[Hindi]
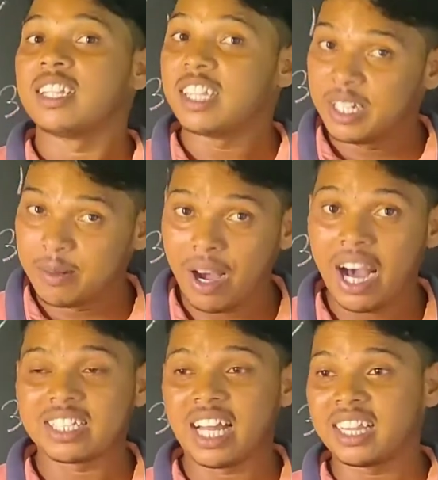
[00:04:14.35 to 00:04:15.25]
तीन
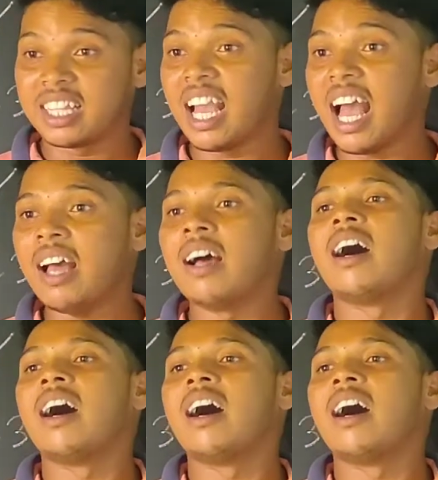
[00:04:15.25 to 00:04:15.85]
बार सत्या